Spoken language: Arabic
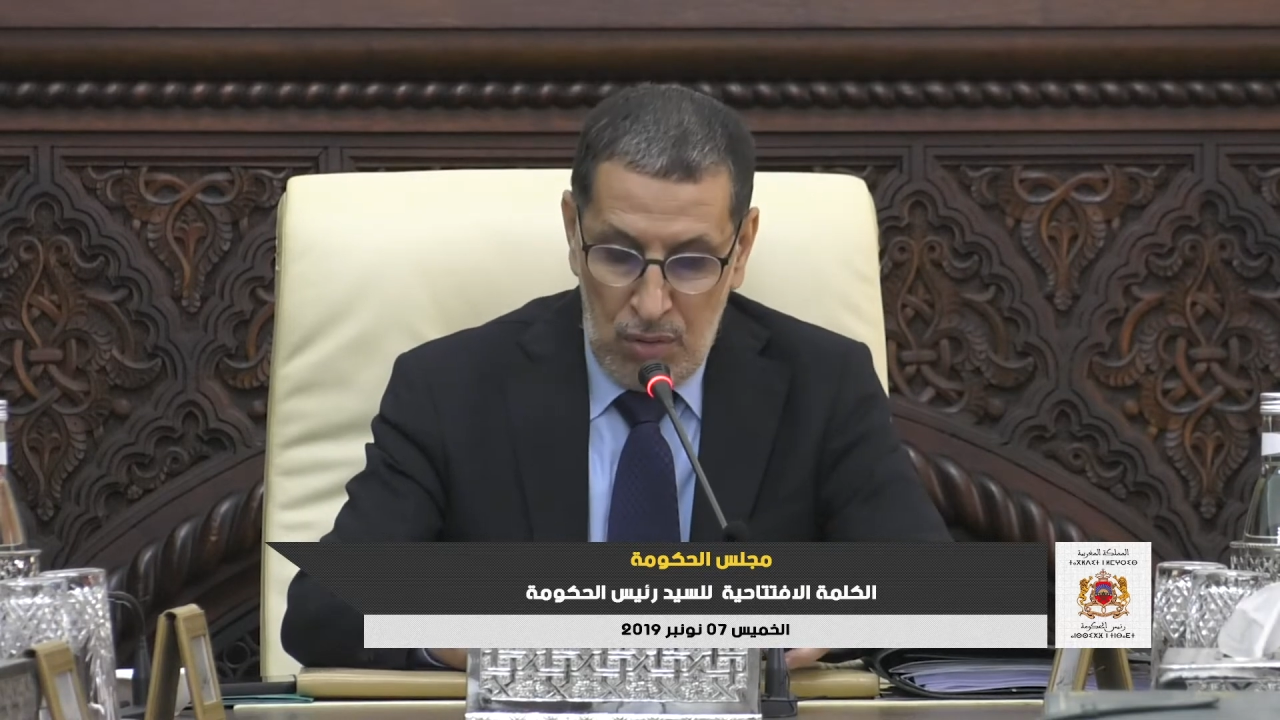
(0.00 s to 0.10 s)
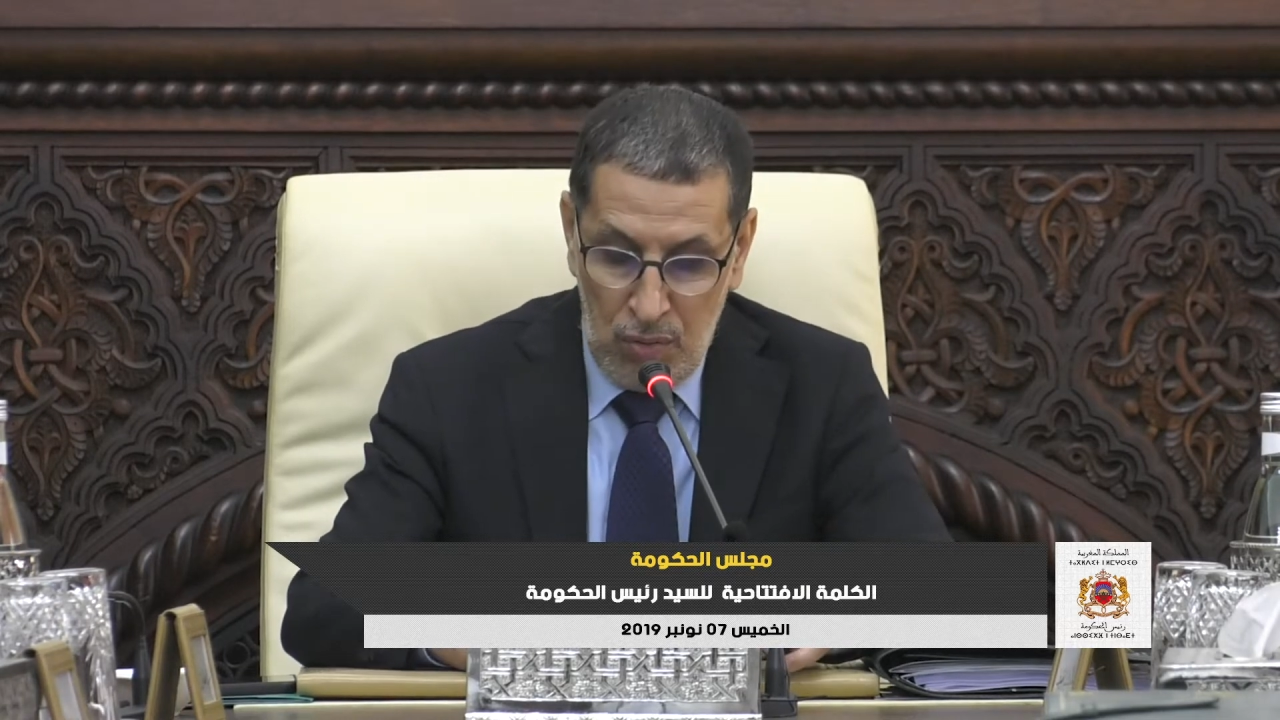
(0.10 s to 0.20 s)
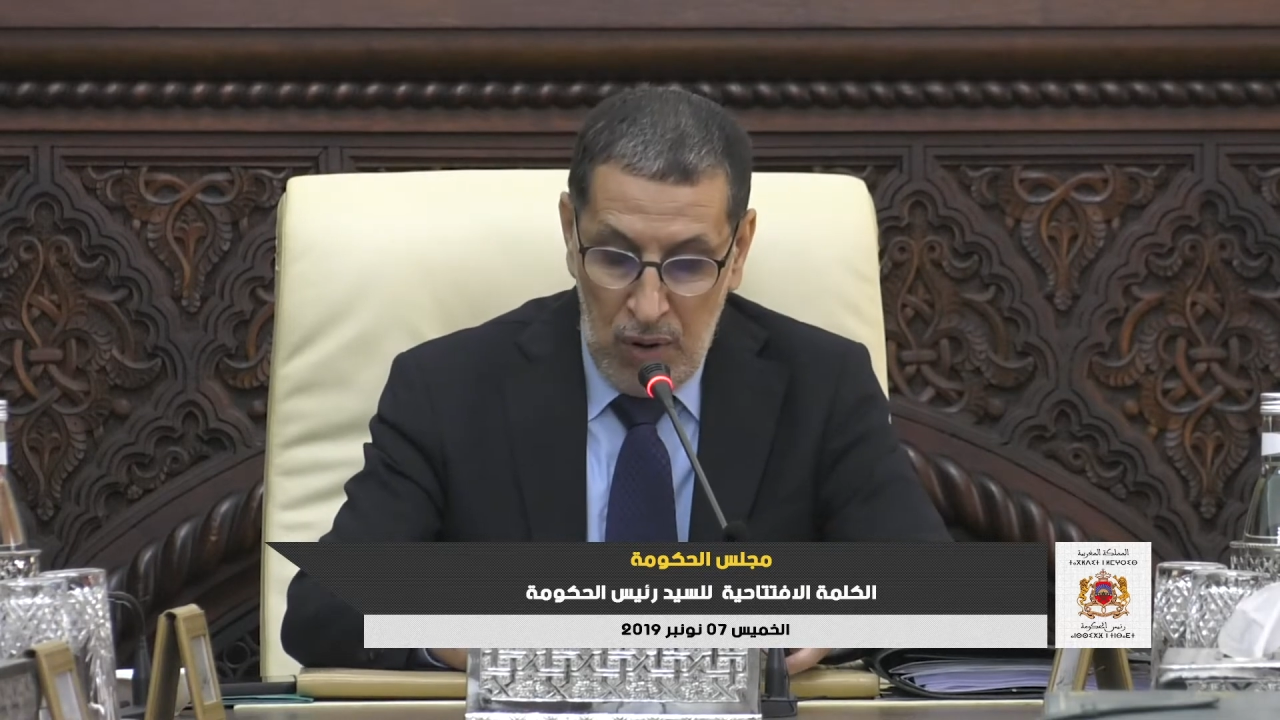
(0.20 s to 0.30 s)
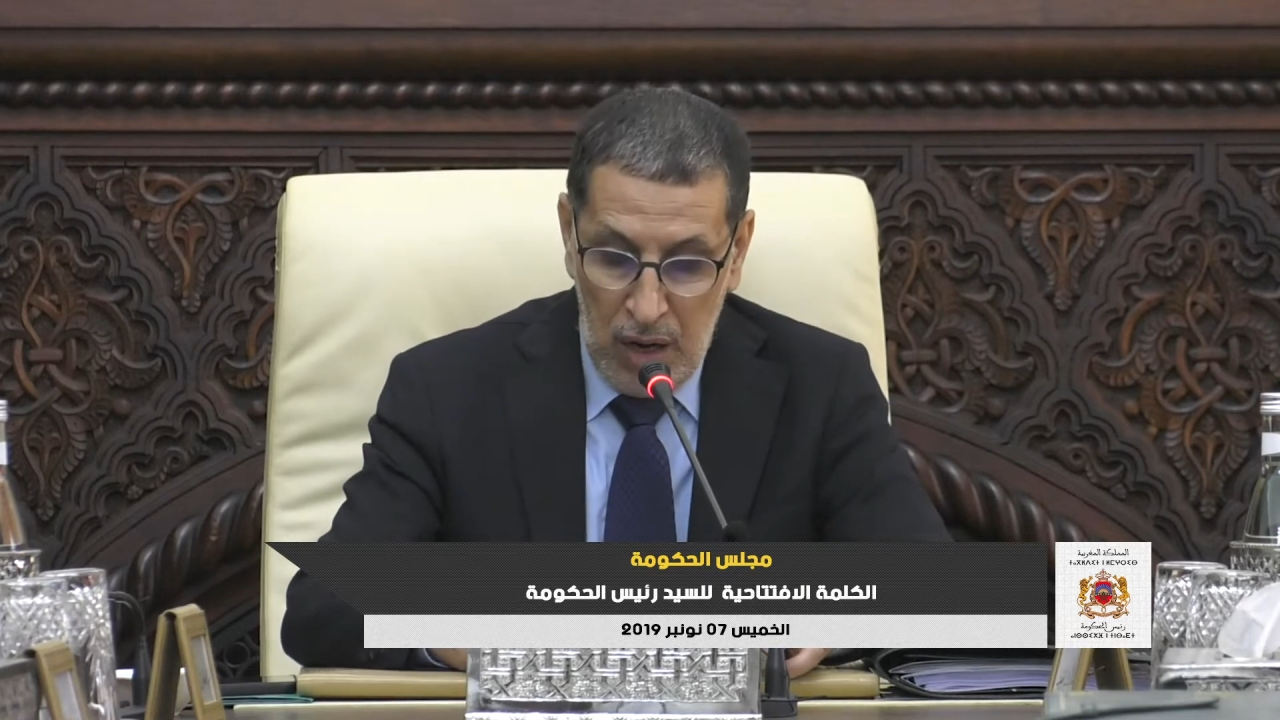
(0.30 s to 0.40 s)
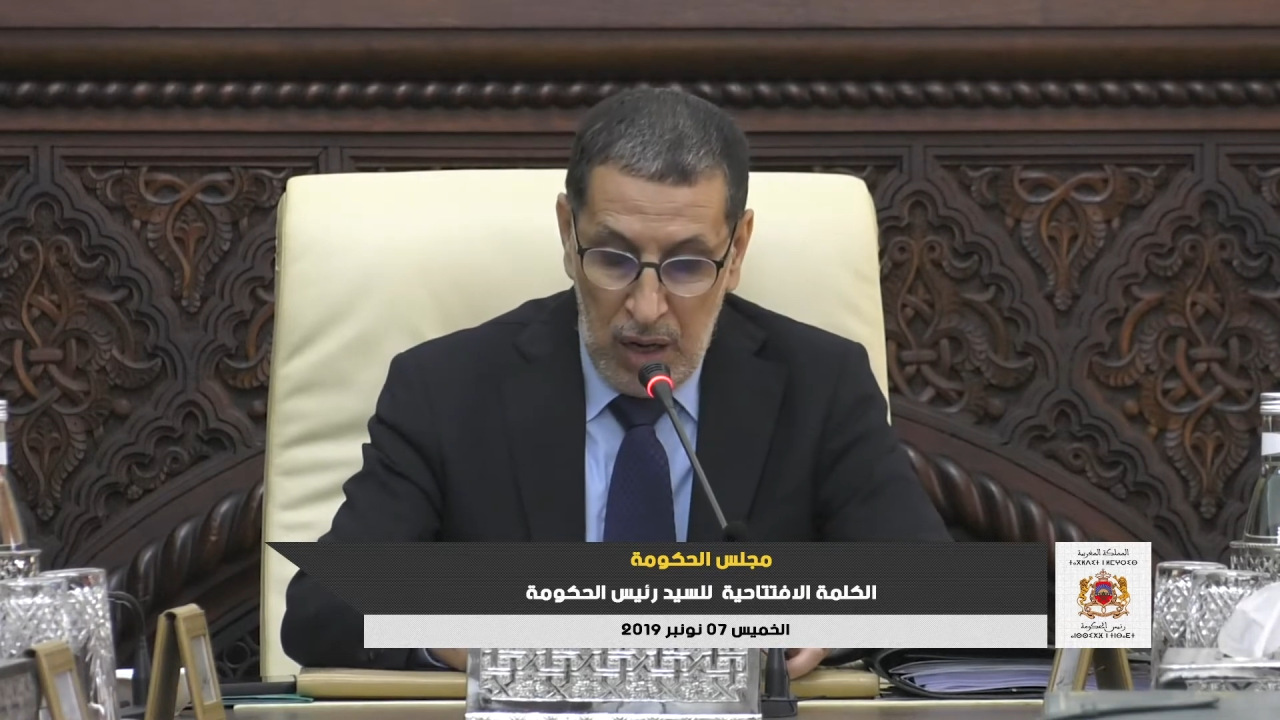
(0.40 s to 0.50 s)

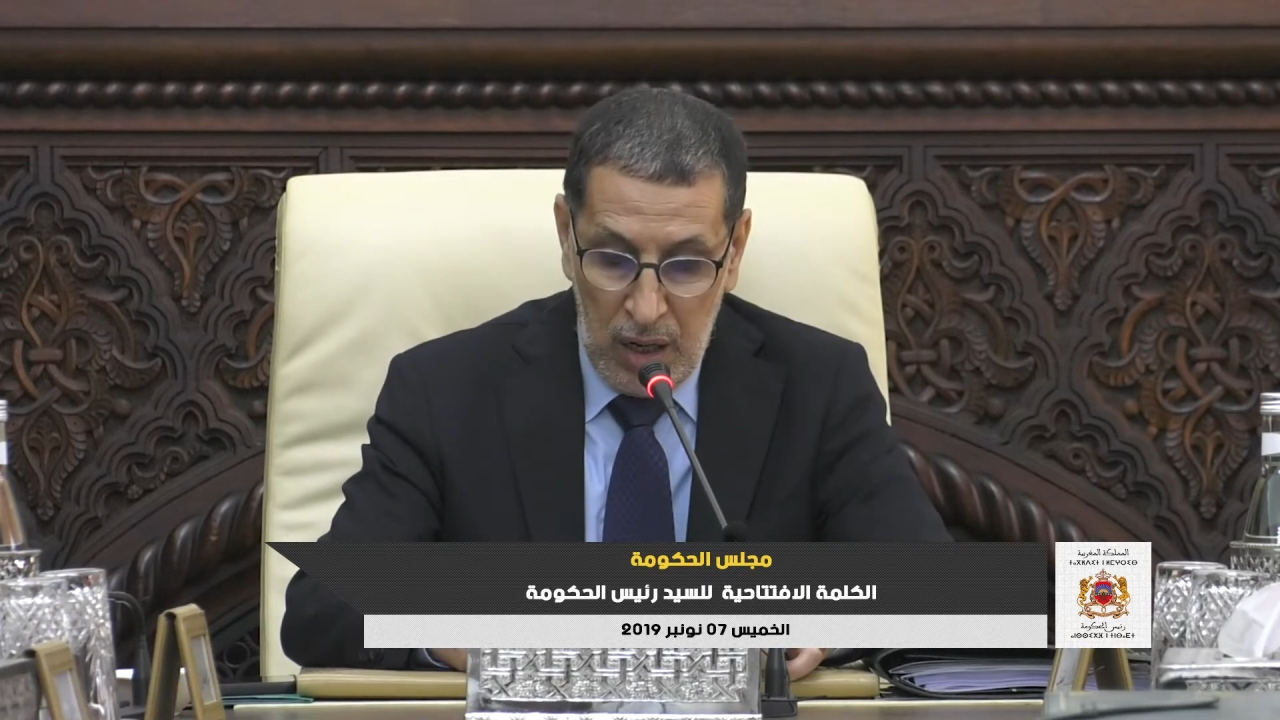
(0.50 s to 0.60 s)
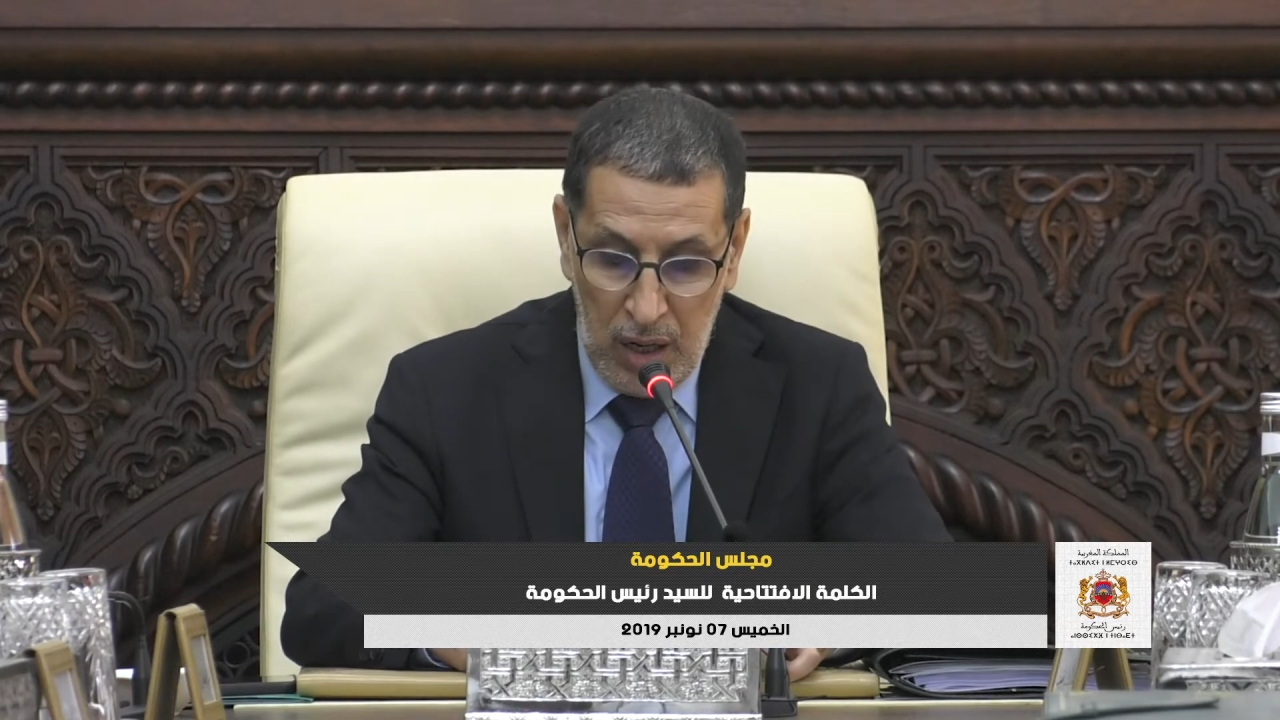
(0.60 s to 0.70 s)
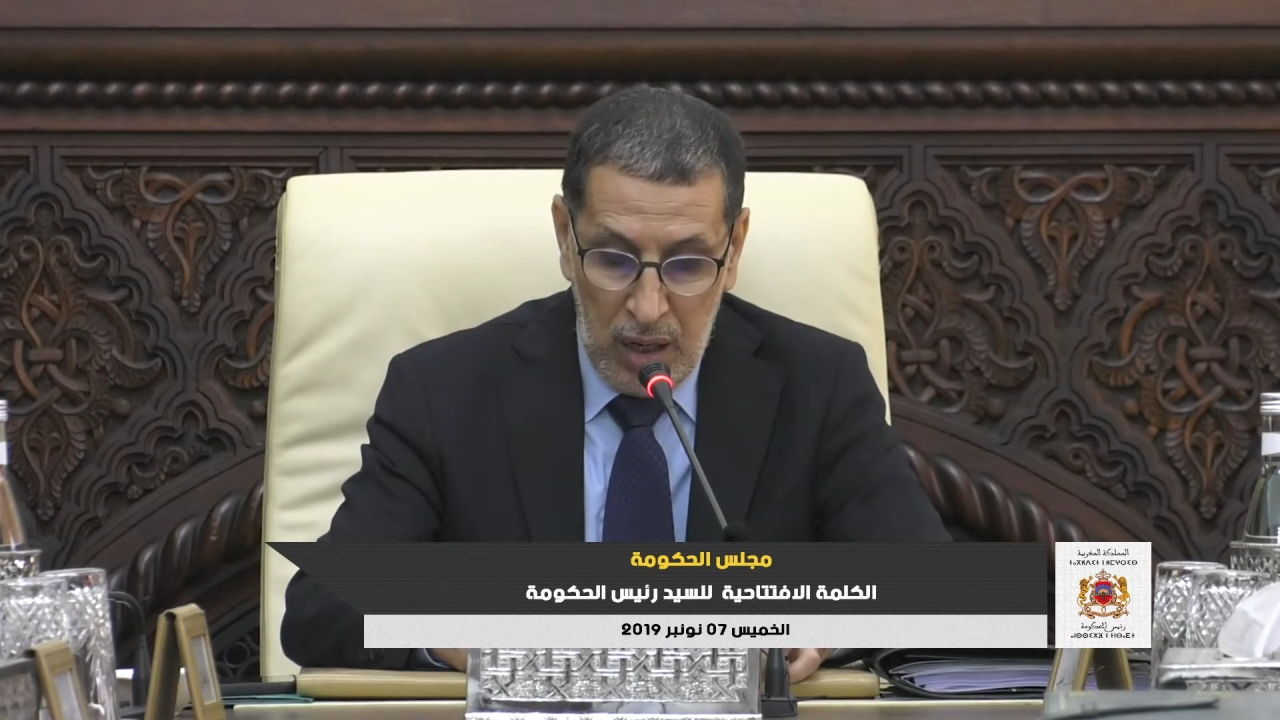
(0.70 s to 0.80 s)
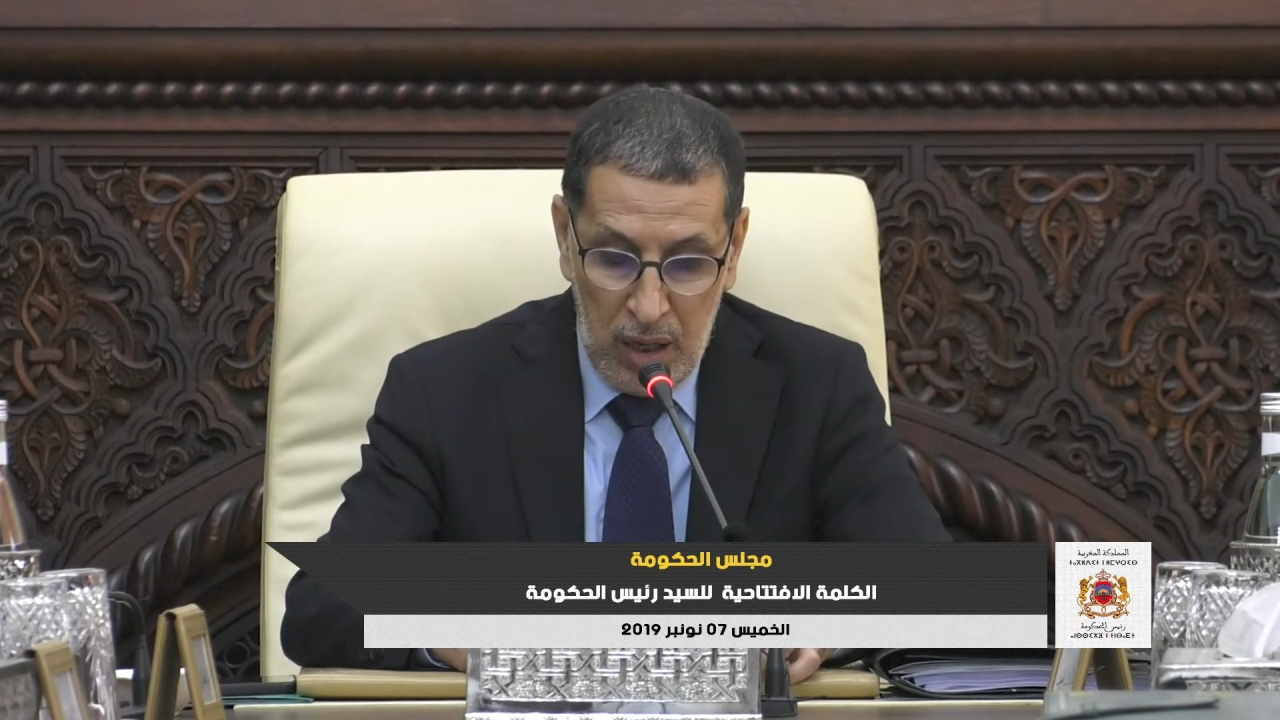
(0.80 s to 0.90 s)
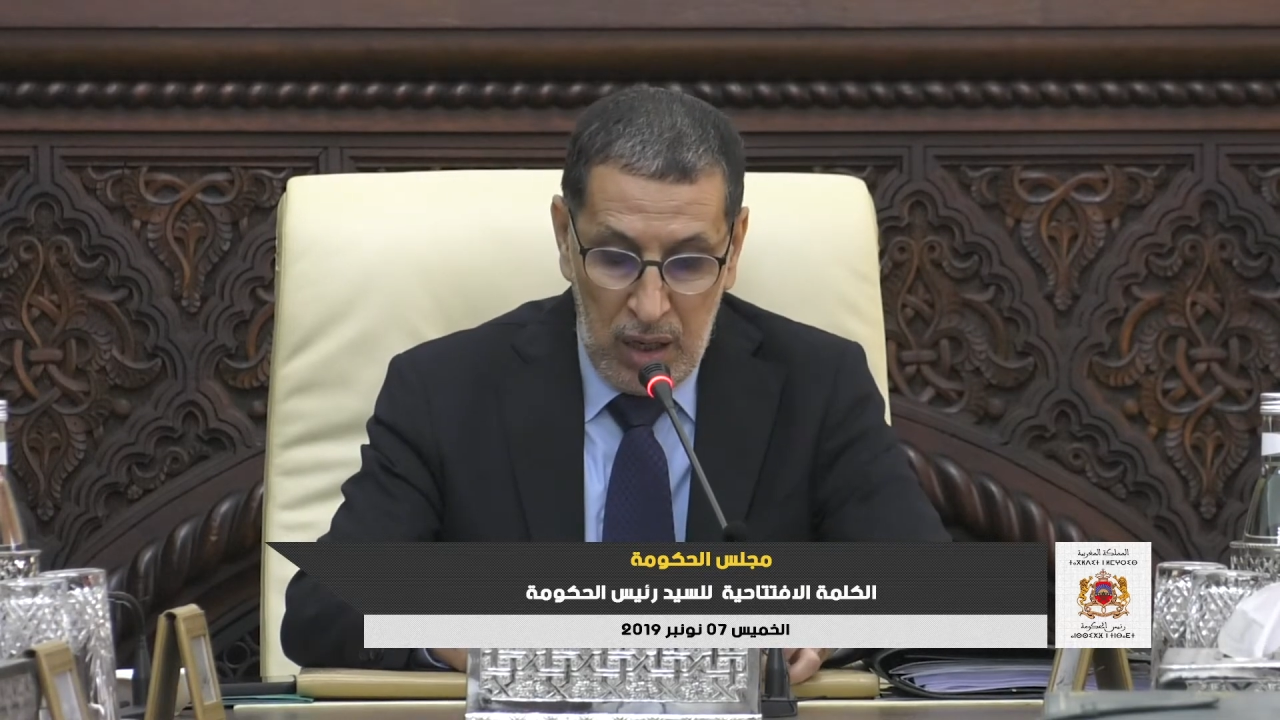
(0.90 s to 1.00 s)
وكما